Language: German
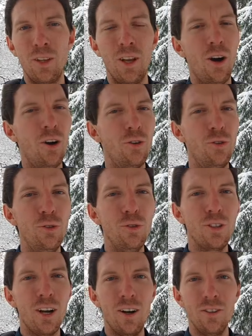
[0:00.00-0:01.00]
an
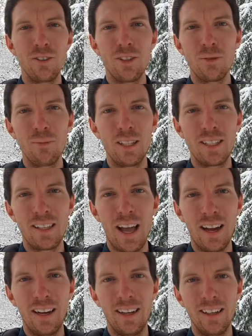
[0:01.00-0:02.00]
nichts anderes mehr zu
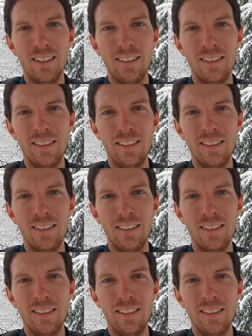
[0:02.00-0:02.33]
denken